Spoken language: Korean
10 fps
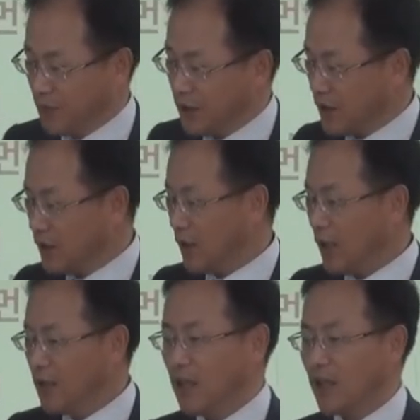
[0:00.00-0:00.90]
PC
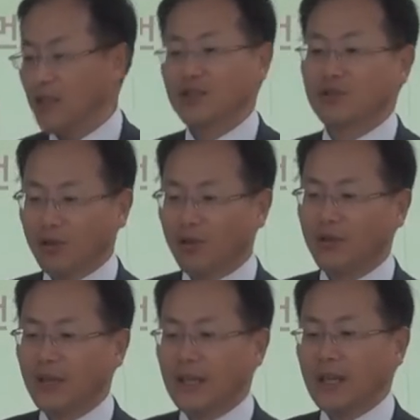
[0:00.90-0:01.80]
한 대
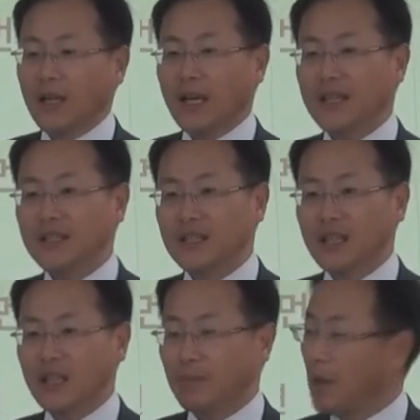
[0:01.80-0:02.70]
가지고
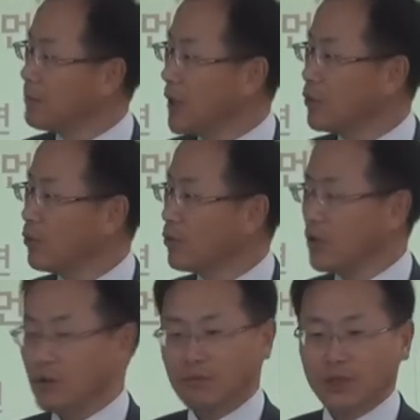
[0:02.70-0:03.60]
1시간에 100만
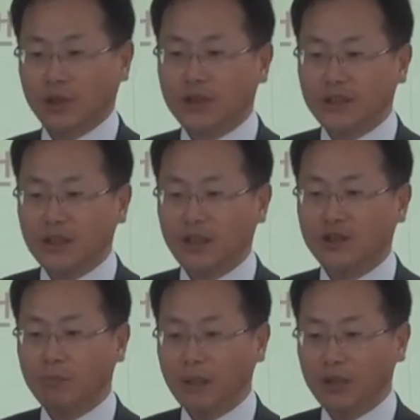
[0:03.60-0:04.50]
통을, 8시간에
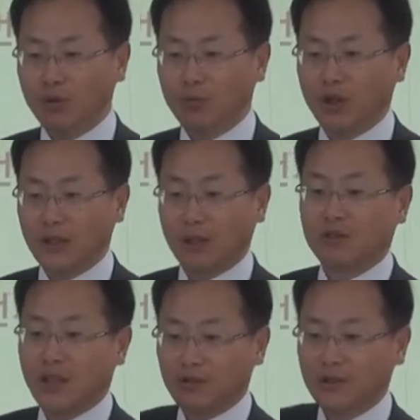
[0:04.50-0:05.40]
뭐 1000만 통을 보낸다고
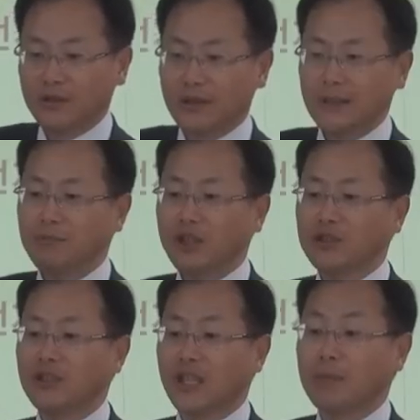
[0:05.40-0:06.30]
그러더라고요.
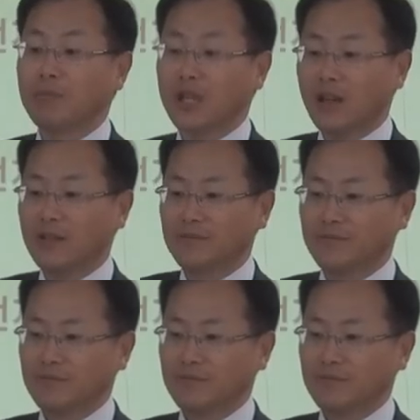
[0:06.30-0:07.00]
10년 전 얘기입니다.